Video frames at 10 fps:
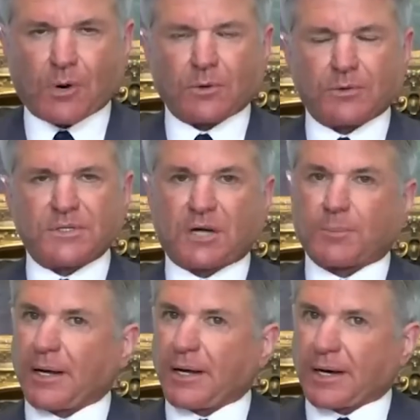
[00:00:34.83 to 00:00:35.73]
kém của
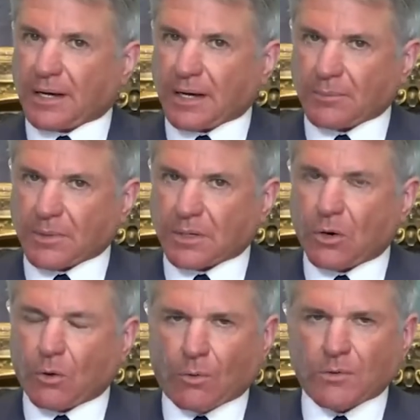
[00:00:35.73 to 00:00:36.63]
Biden mời gọi
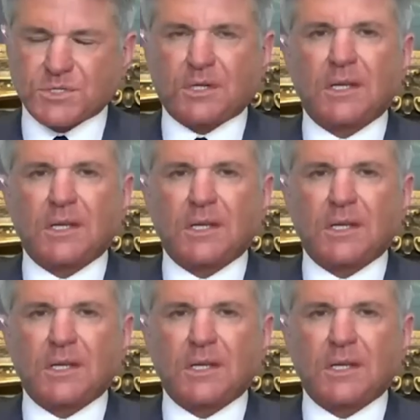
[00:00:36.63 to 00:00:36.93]
gây hấn.